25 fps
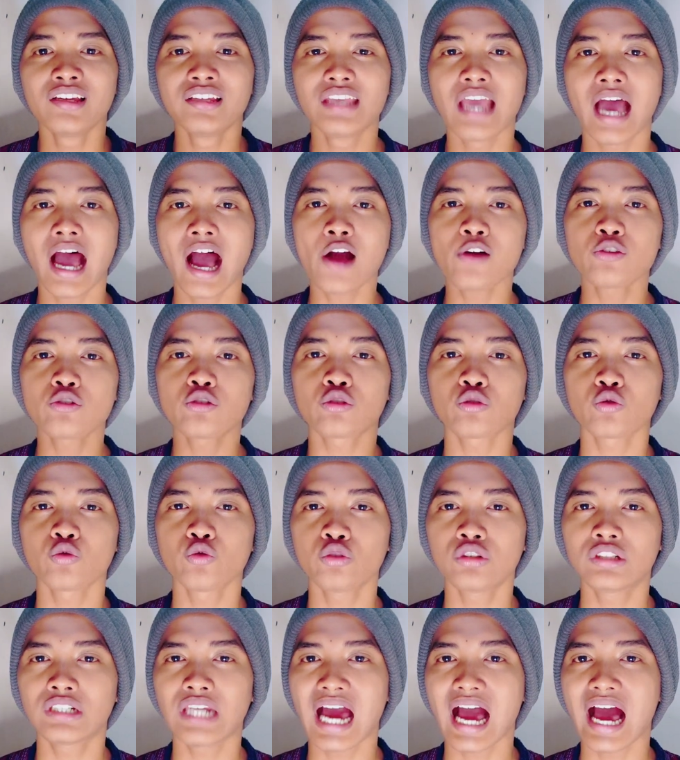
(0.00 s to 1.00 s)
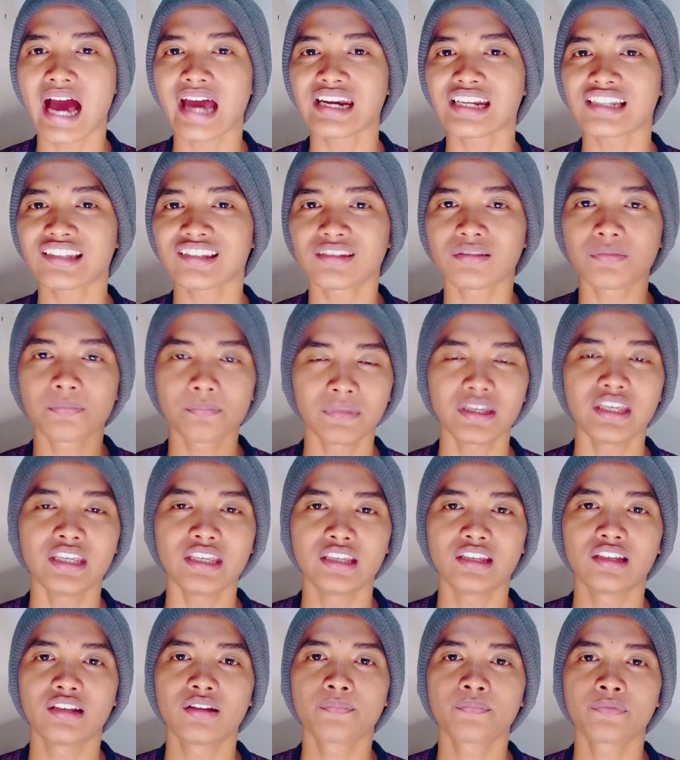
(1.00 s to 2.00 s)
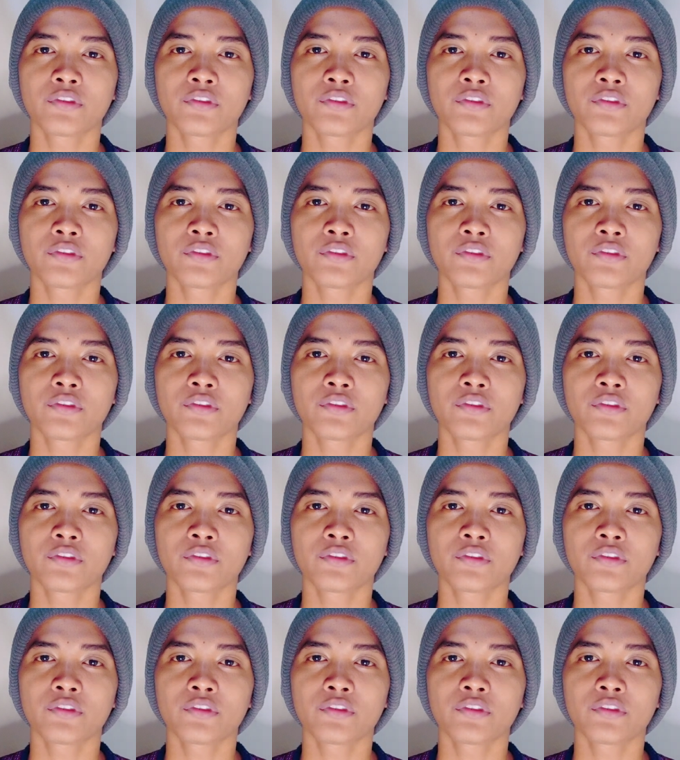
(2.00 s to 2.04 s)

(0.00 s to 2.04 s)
yang sudah resmi,